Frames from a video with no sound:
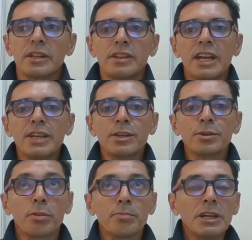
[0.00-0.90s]
del año
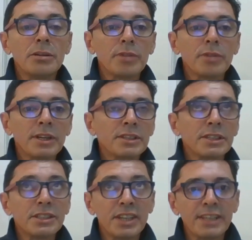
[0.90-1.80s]

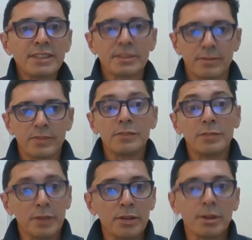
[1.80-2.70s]
2023, en
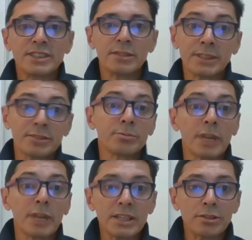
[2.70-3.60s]
febrero, hace pasan un
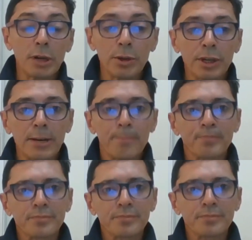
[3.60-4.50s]
año ahora,
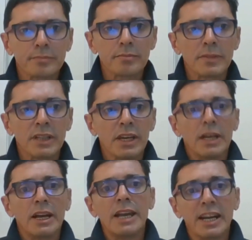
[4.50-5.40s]

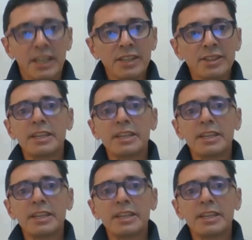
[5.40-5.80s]
la gente de